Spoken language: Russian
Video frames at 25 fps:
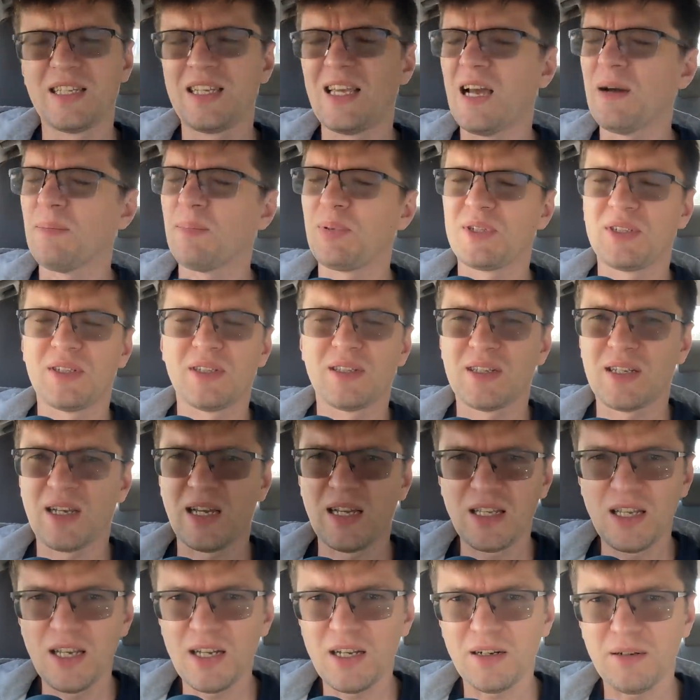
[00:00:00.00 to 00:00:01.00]
не
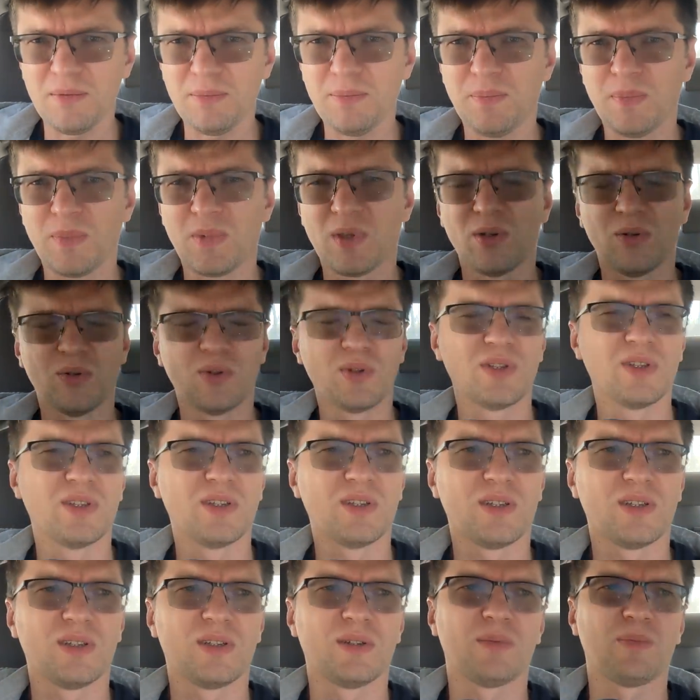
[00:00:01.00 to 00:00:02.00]
оппозиционер
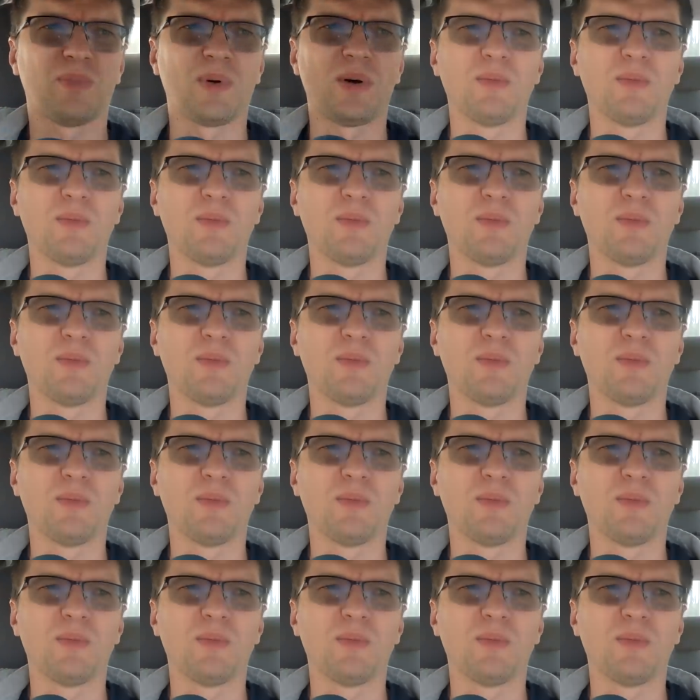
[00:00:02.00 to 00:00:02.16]
он э,